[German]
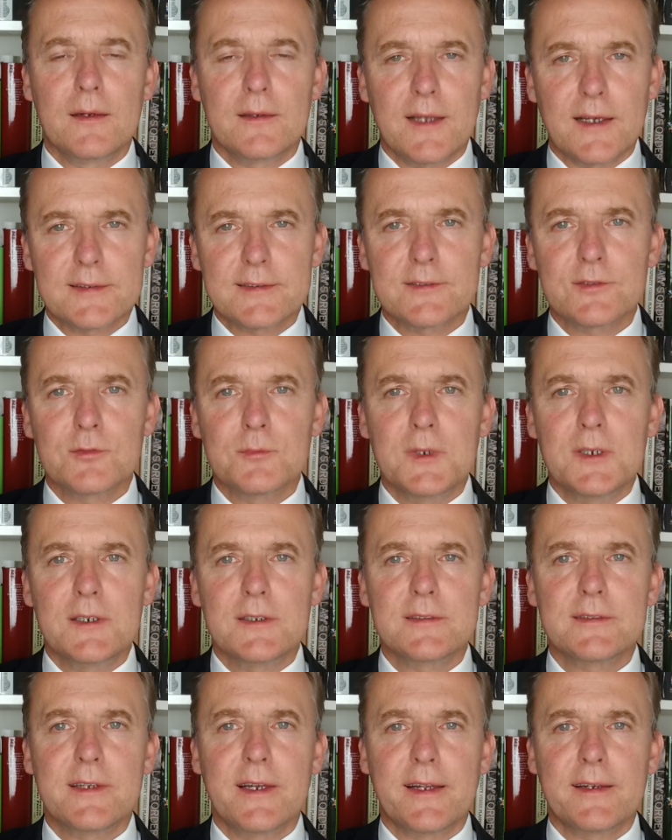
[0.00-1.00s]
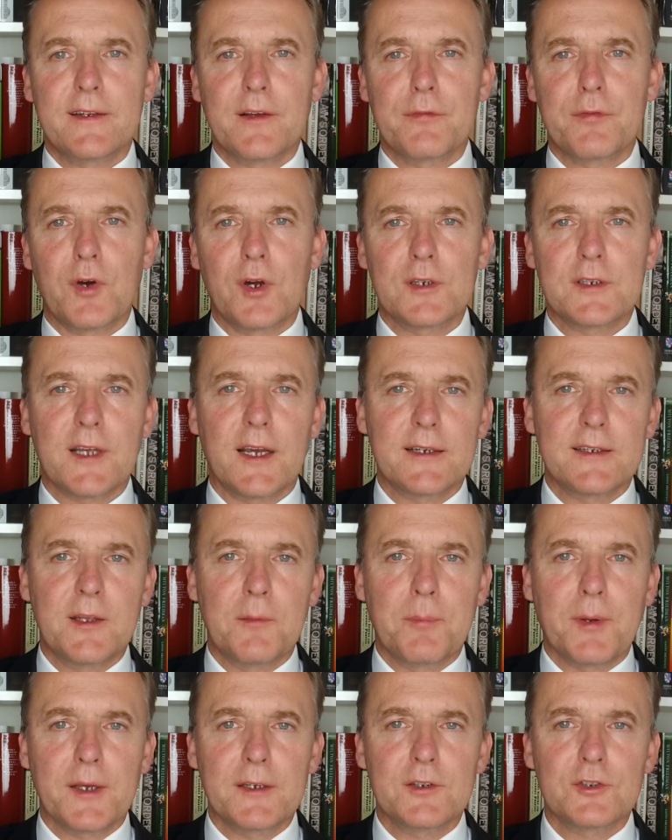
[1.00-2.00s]
Das zumindest legt der Vortrag
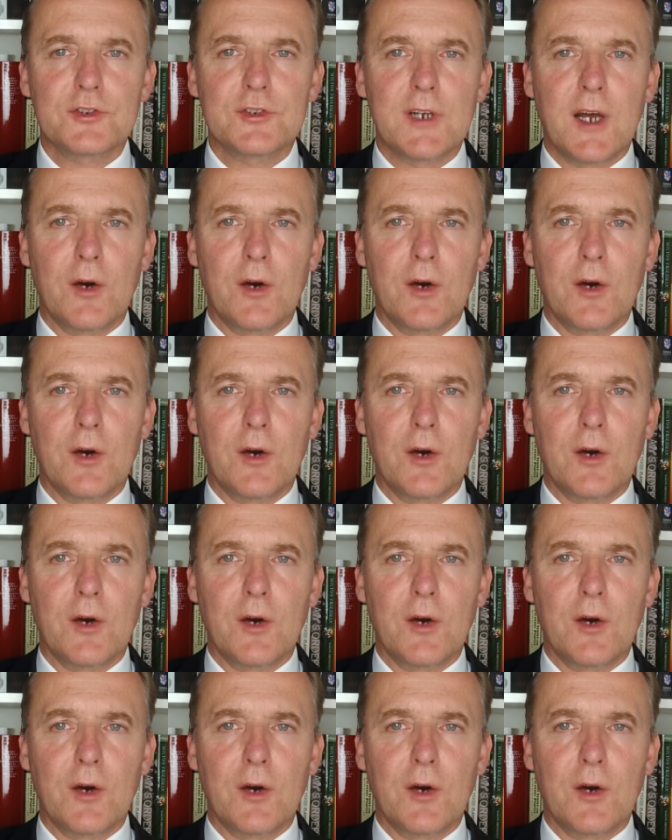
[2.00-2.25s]
der britischen